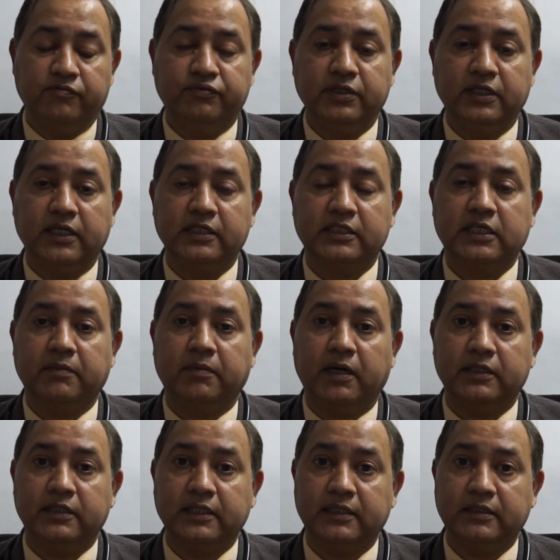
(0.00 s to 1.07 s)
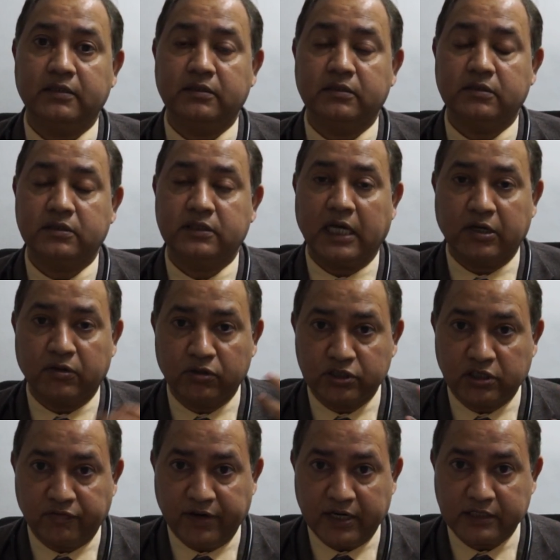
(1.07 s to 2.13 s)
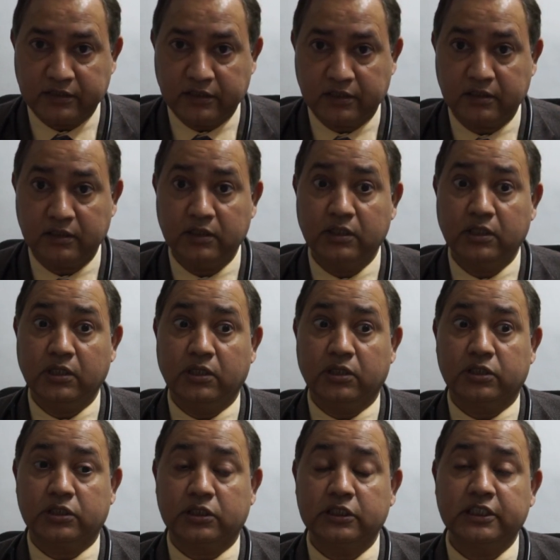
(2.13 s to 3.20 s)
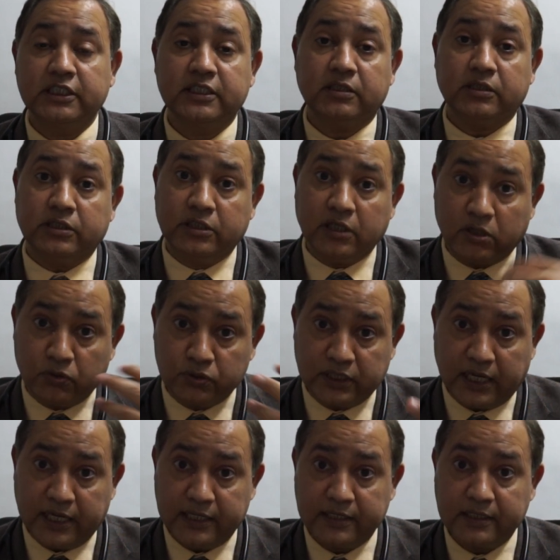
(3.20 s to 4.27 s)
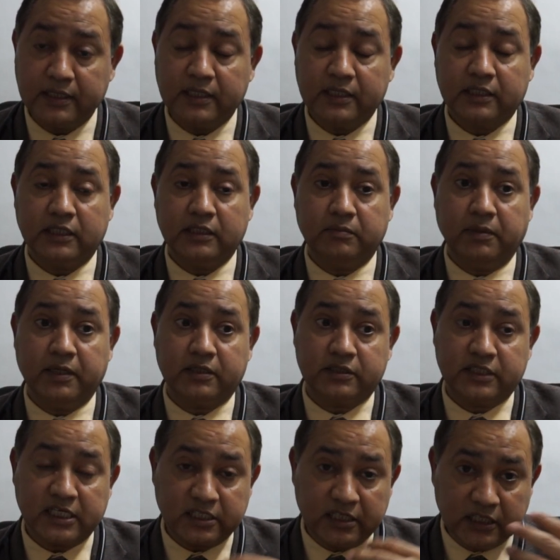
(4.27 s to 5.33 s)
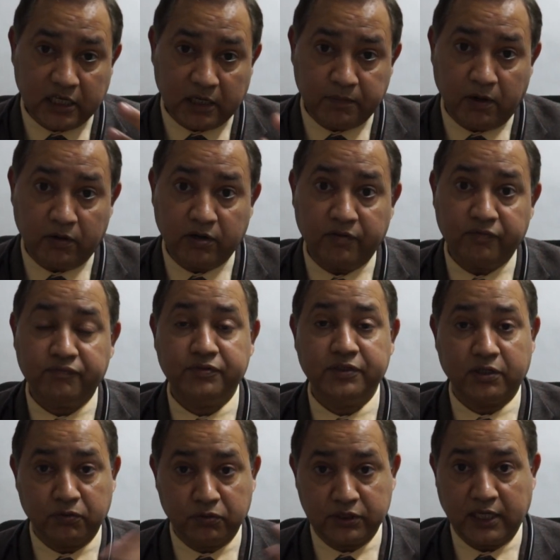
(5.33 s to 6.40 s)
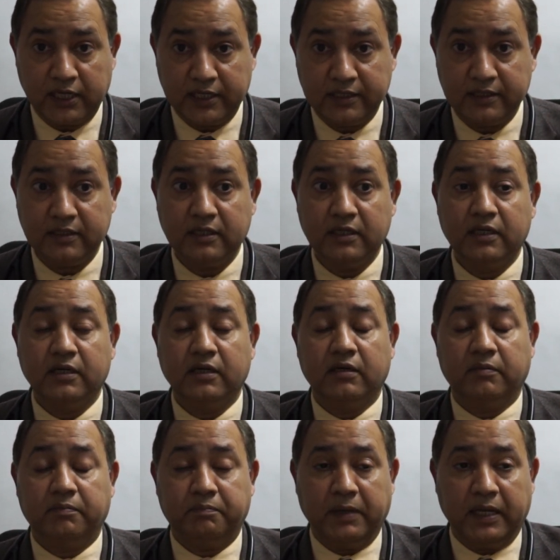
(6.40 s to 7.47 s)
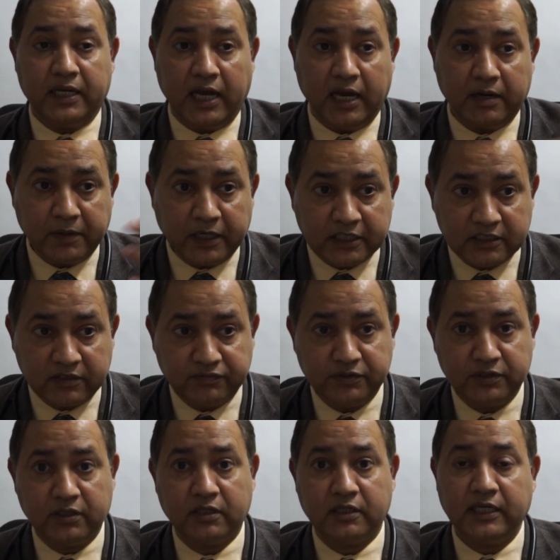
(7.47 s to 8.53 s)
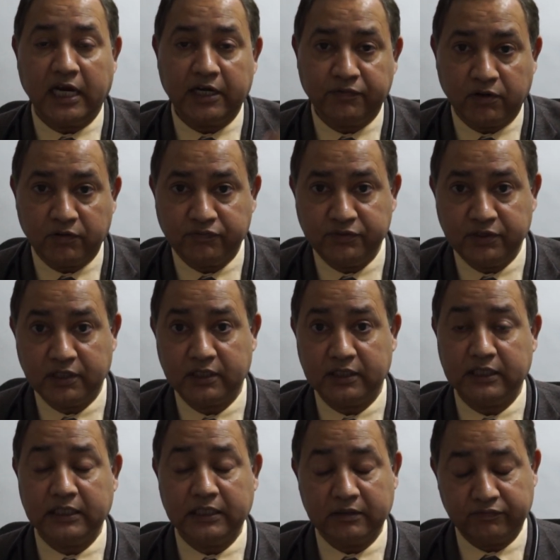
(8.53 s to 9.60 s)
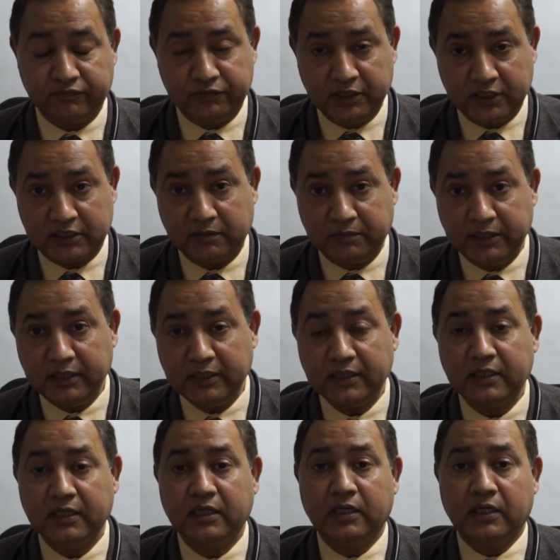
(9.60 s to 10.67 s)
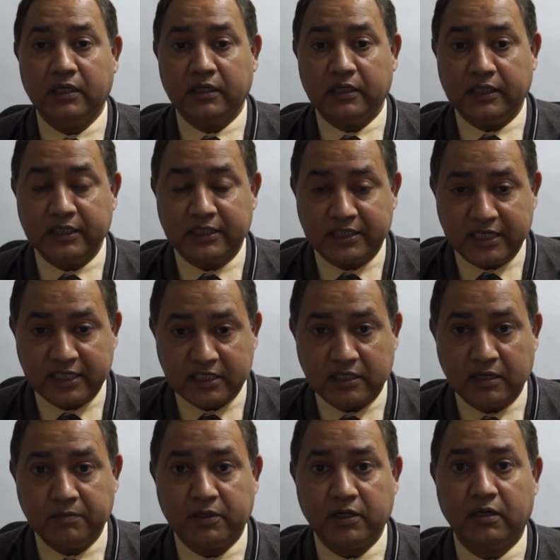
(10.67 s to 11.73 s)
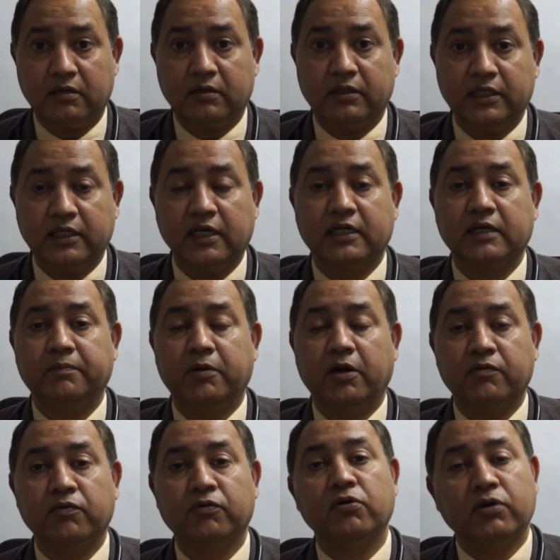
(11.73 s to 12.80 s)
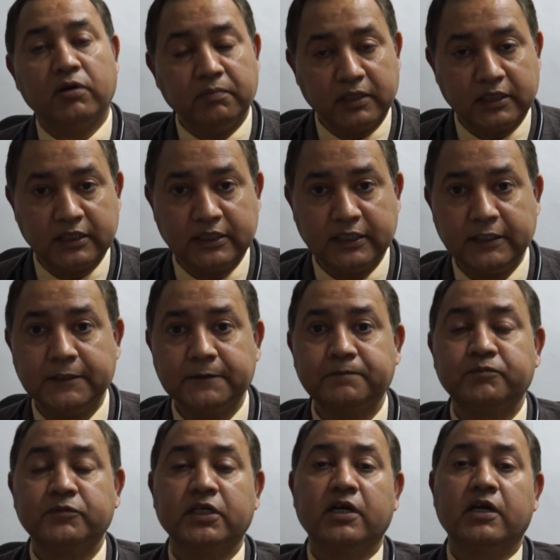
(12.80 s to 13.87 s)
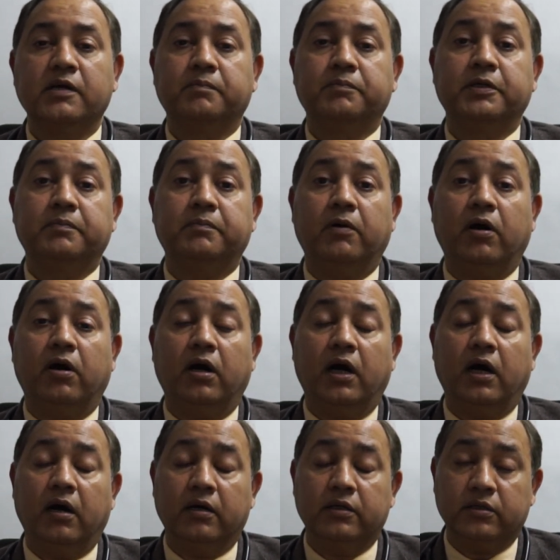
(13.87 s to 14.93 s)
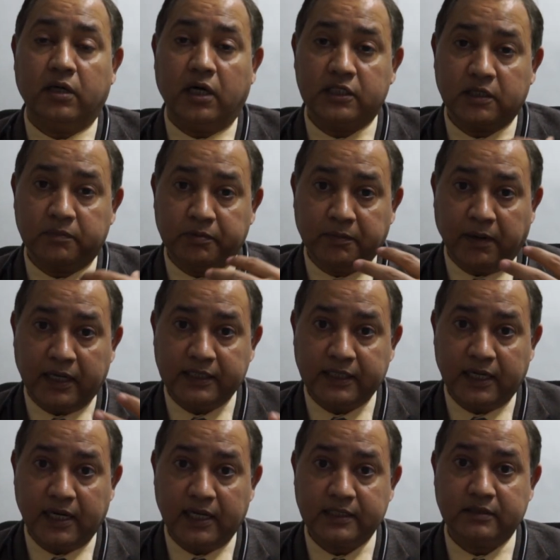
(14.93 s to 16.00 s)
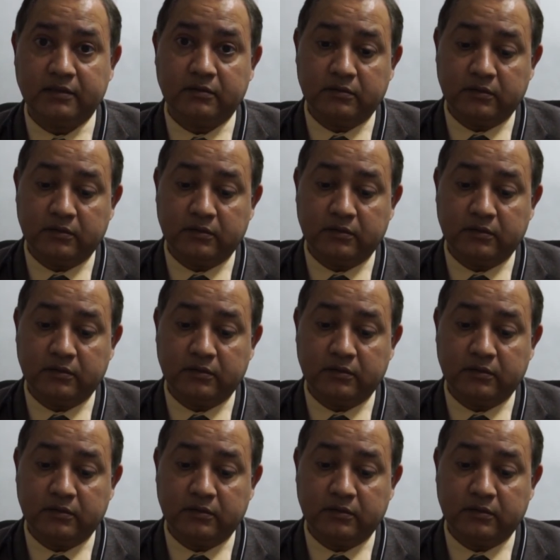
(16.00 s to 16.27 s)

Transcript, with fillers: फिर इसके बाद साइकोलॉजिकल फैक्टर किसी से डर होता है कि मैं सेक्स नहीं कर पाऊँगा फियर होता है पहले पेटिस फियर नाइटफॉल फियर फियर से भी स्ट्रेस केमिकल निकल के ब्लड फ्लो को कम कर देते हैं फिर अदर बीमारियाँ लाइक